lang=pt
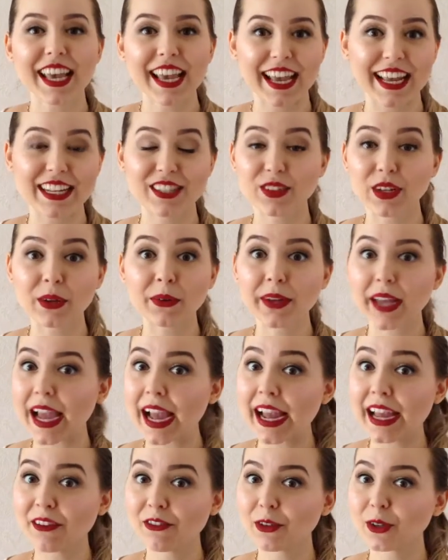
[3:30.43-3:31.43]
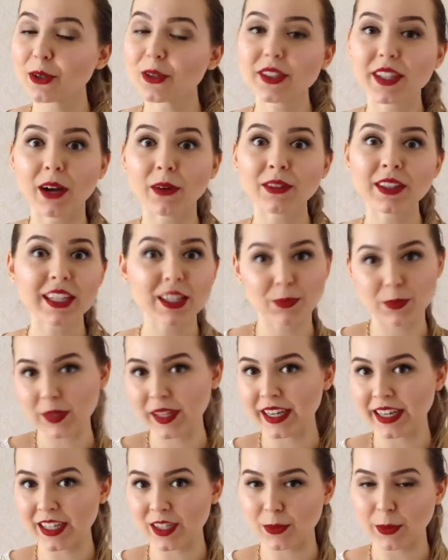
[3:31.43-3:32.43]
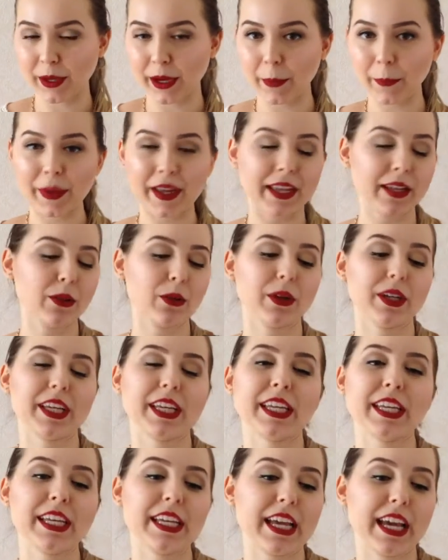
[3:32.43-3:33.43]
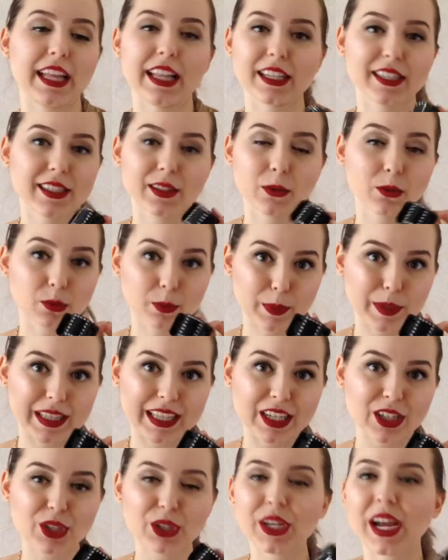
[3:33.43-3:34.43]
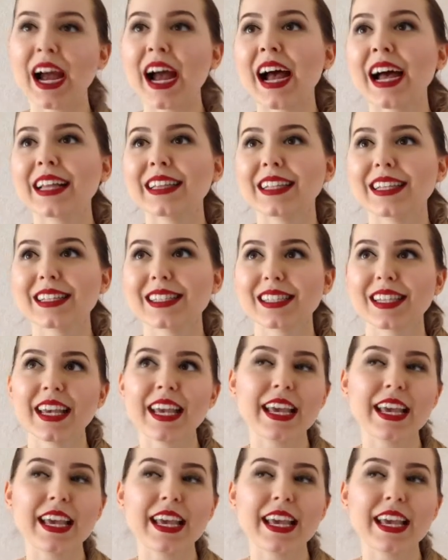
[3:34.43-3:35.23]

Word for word: Eles falam que é a revolução das piranhas para cabelo, que elas são patenteadas,